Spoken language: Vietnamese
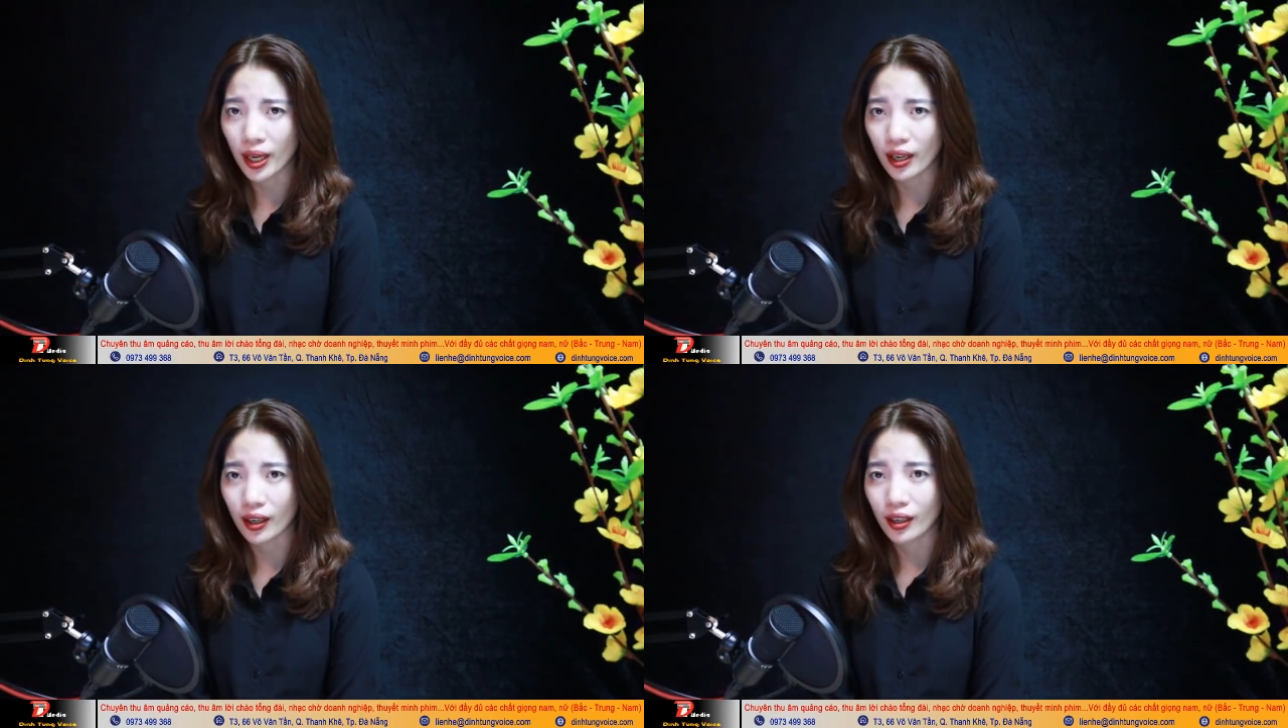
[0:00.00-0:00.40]

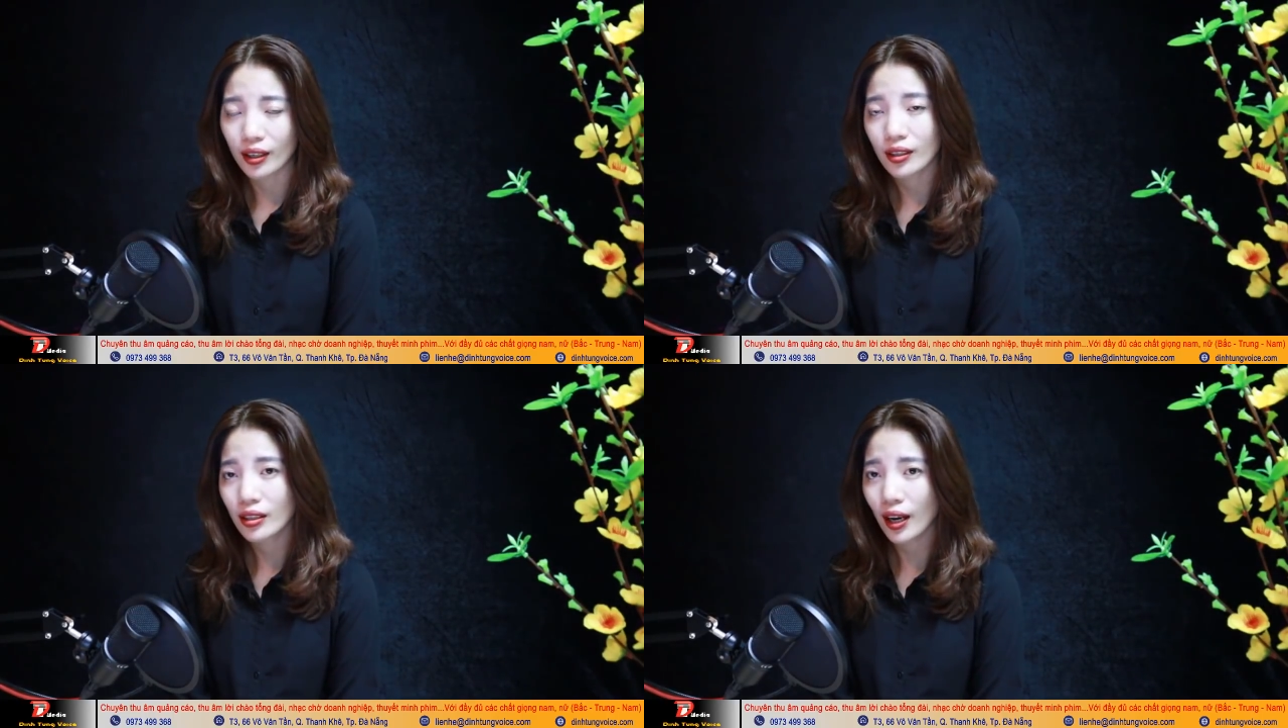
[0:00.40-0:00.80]
bè
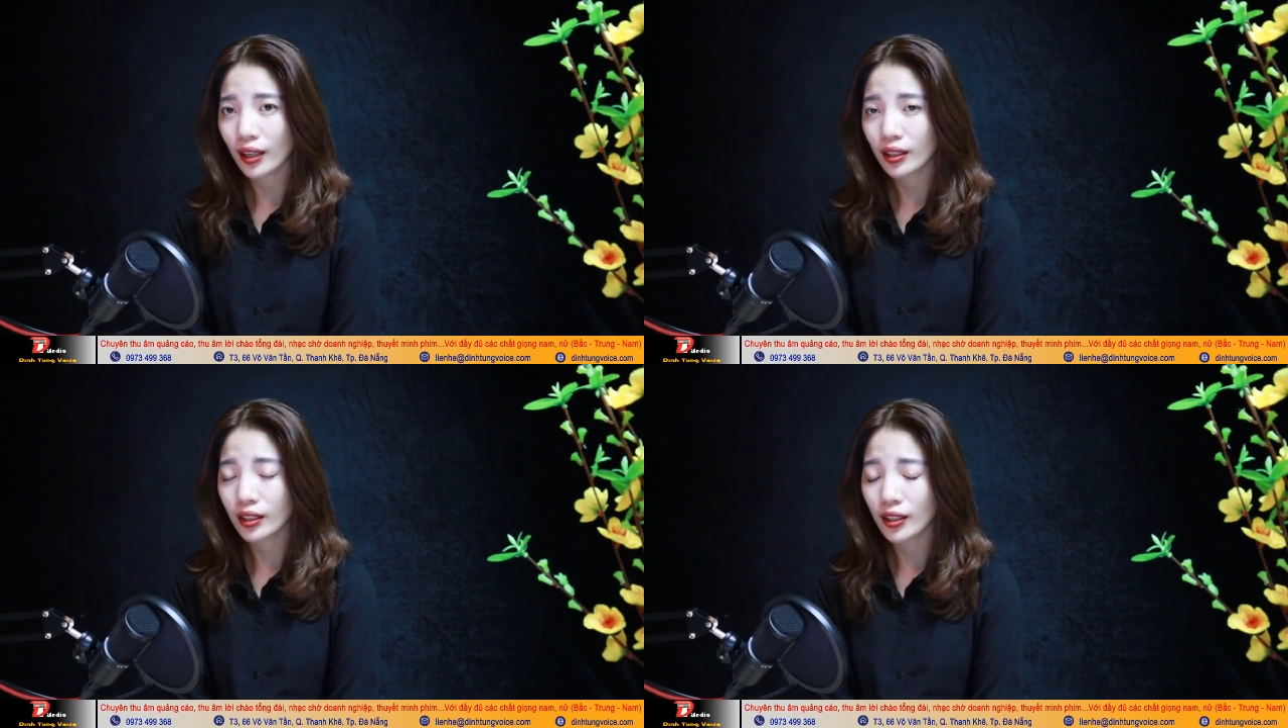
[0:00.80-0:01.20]

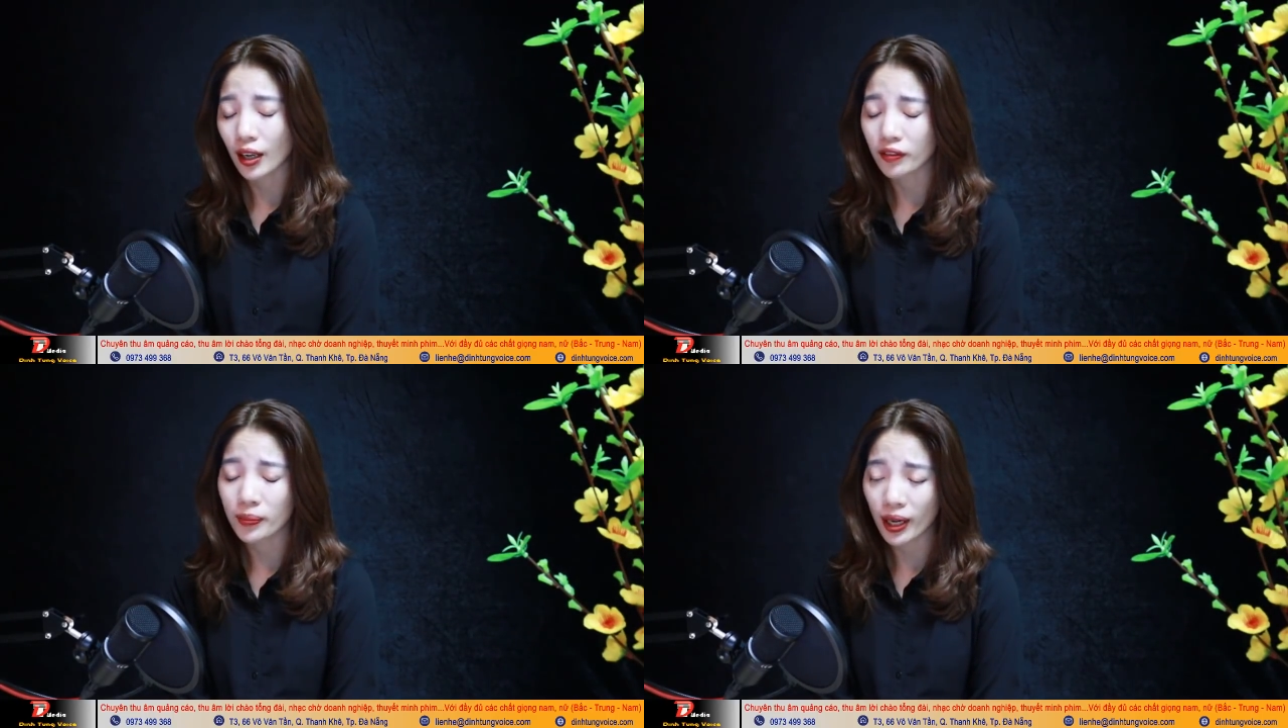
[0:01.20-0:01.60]
hay
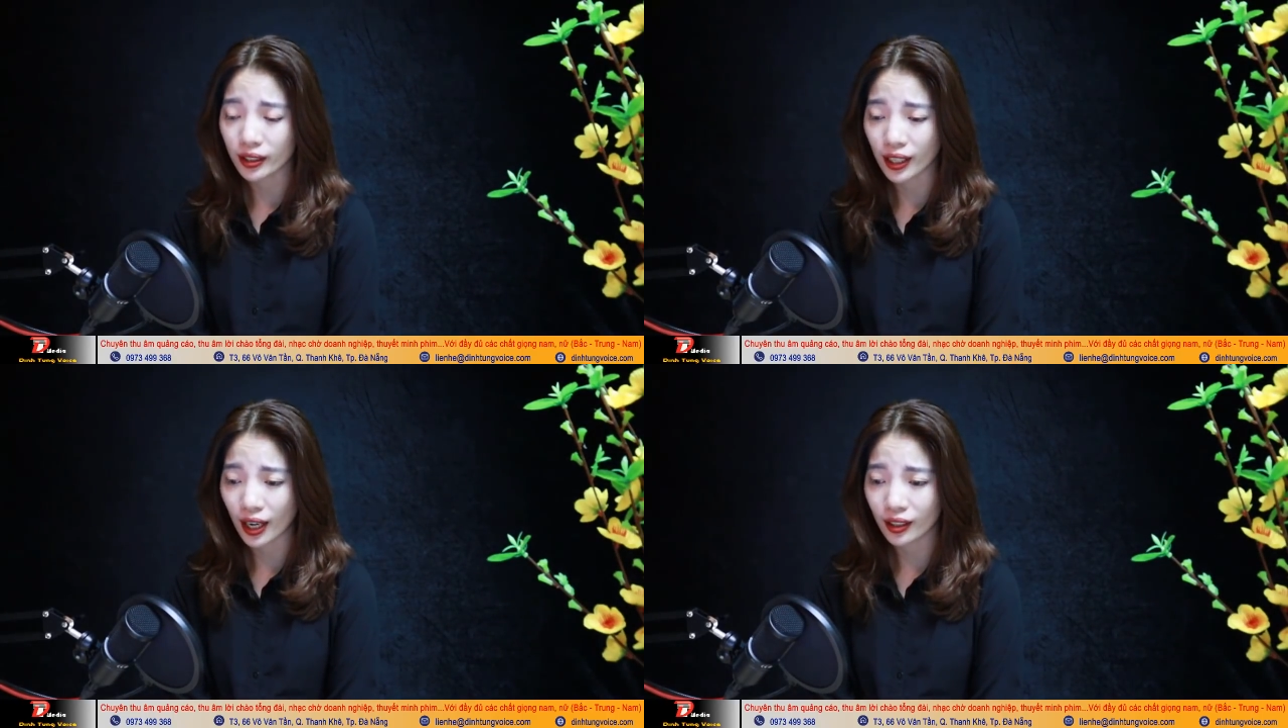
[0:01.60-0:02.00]
là với
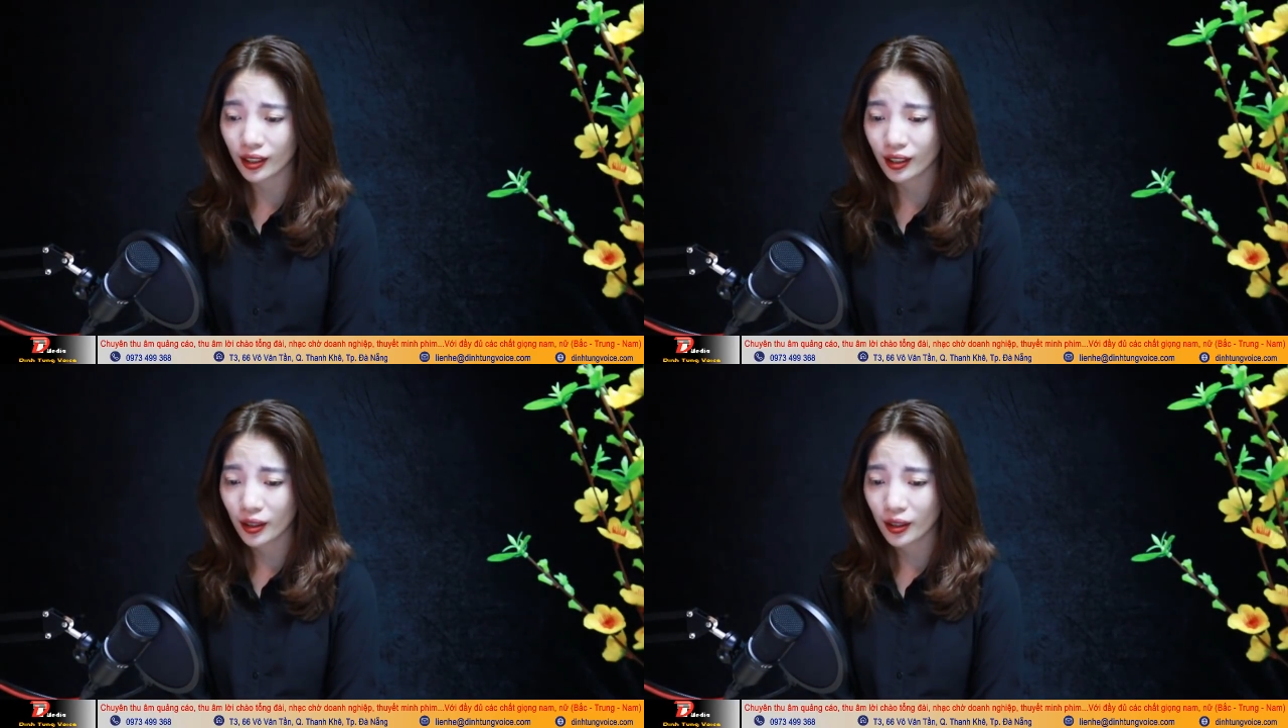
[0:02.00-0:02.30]
bạn gái?